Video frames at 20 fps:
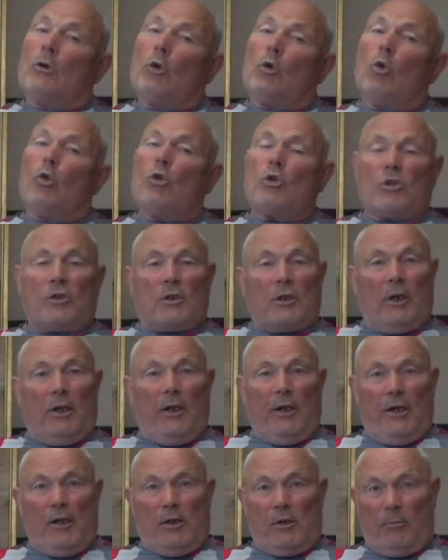курс
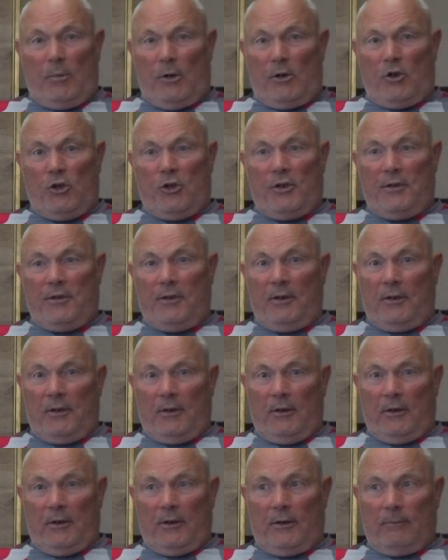клизм
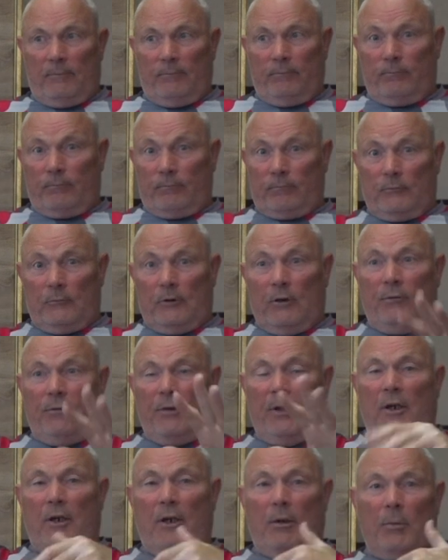очистительных,
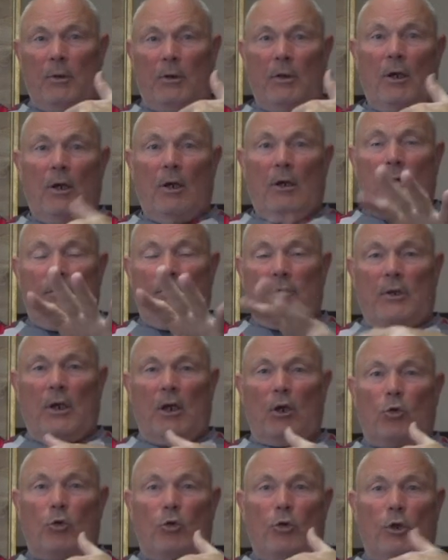выгребет
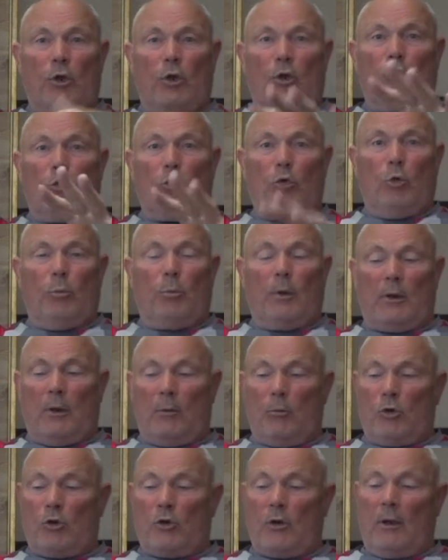всякую ерунду,
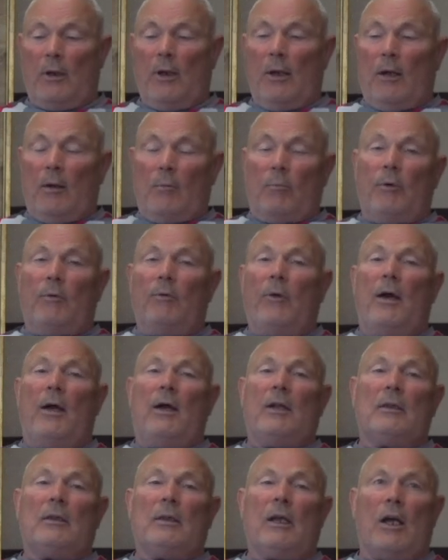потому что
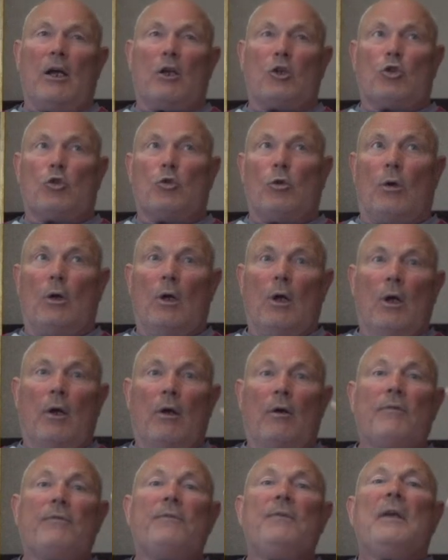бывает так, что
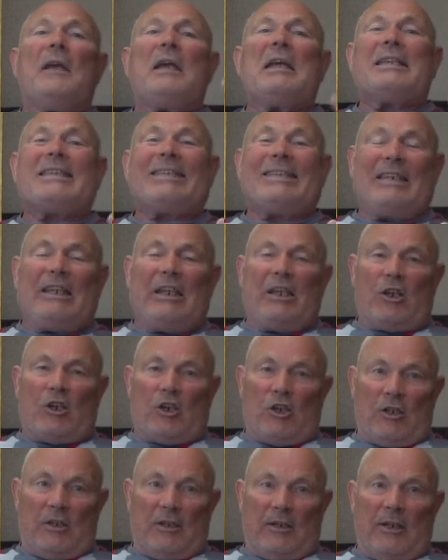вес
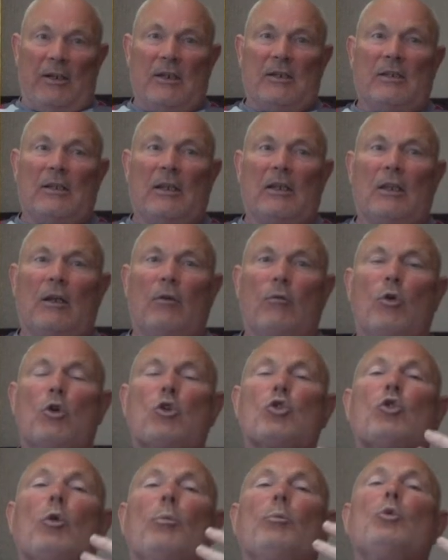держится из-за того,
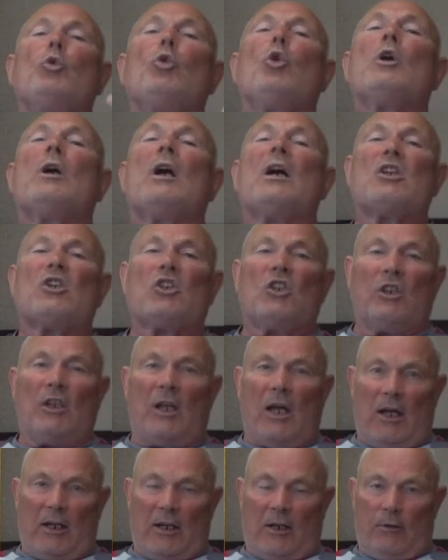что много
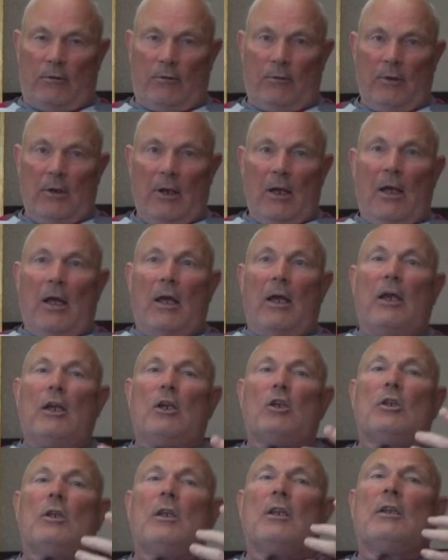шлаков.
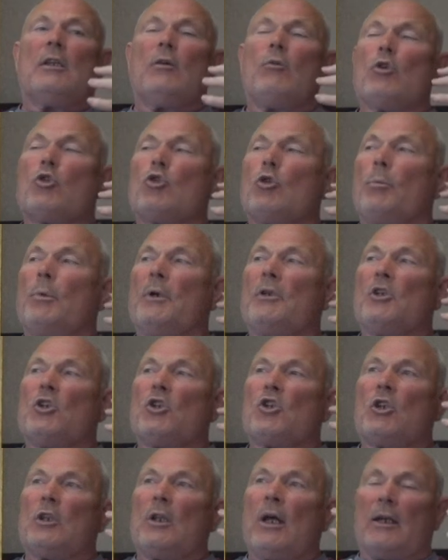И для того, чтобы эти
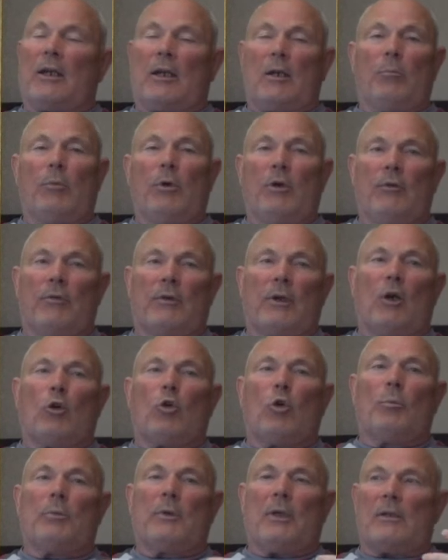шлаки были в
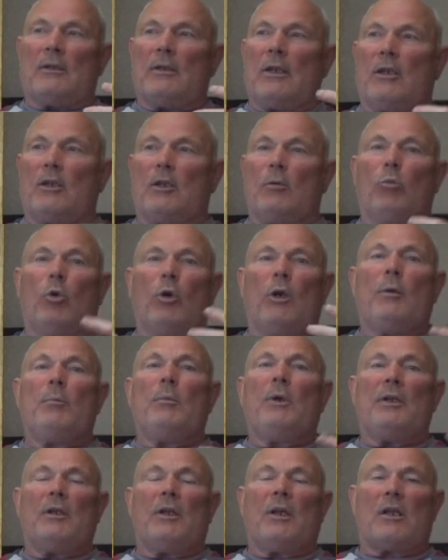каком-то, знаете,
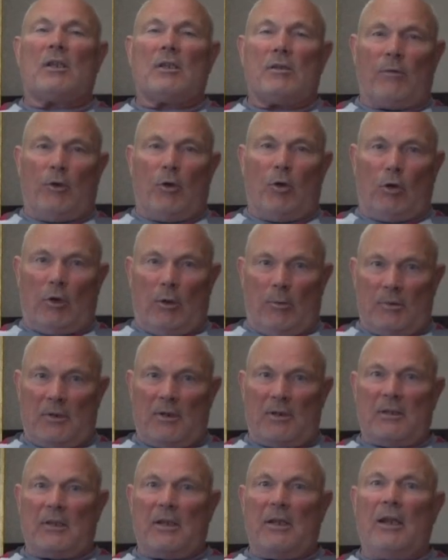более-менее растворенном
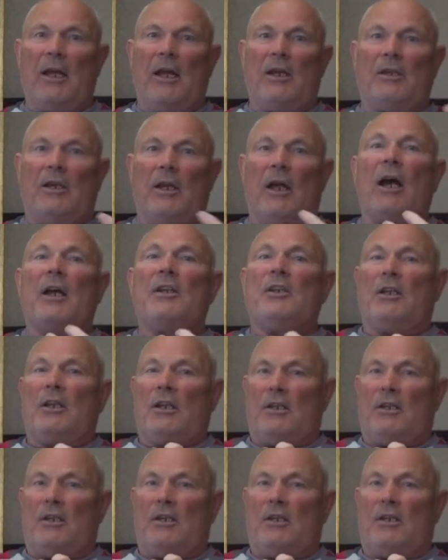состоянии, а не